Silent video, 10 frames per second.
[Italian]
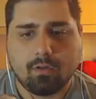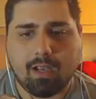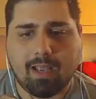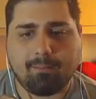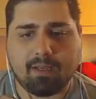Lo oh,
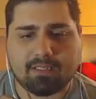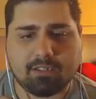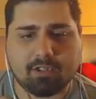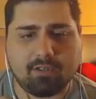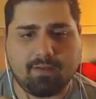gabba,
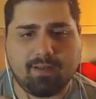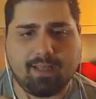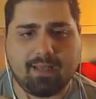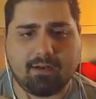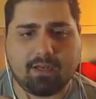sì, so devo
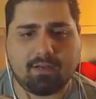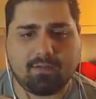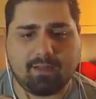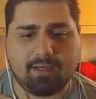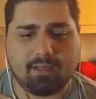andare, ok,
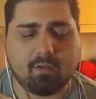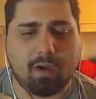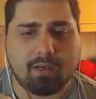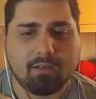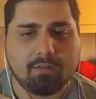devo andare di
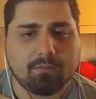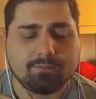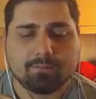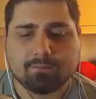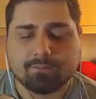qua.
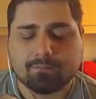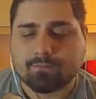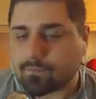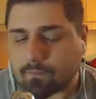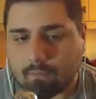
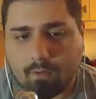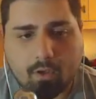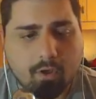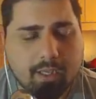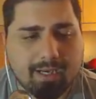
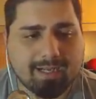Ok,